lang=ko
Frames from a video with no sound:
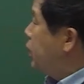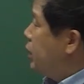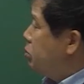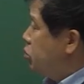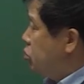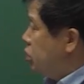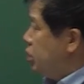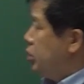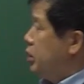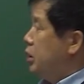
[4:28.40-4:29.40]
함수로.
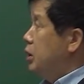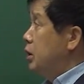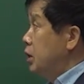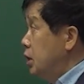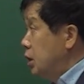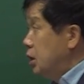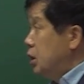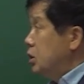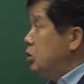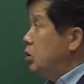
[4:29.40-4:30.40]

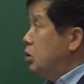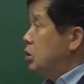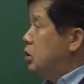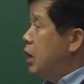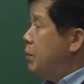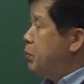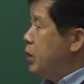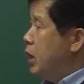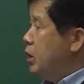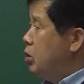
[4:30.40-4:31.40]
그래서 등압
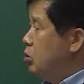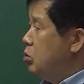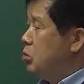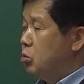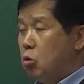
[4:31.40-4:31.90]
변화인 경우